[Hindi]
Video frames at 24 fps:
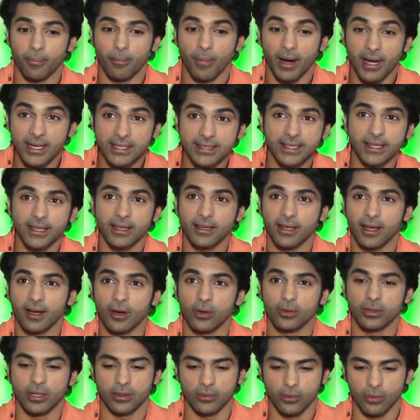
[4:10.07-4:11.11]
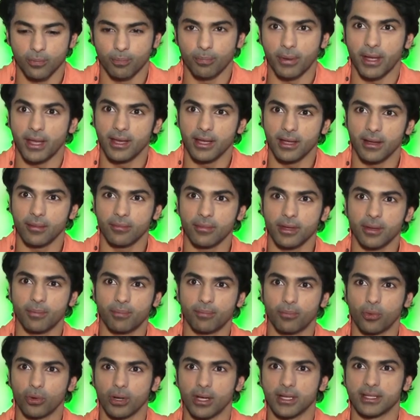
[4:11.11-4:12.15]
मास्किंग क्या होता है तो पहले हमने
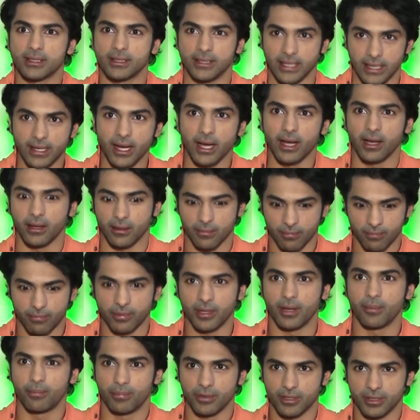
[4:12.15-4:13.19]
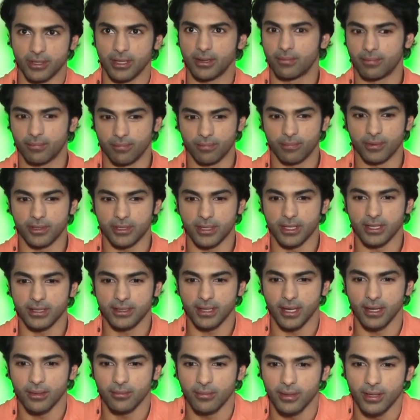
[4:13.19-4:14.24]
पूरा सीखा है ये पिछले पिछले
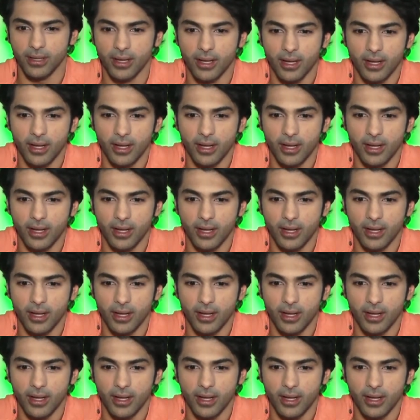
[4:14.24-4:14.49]
साल में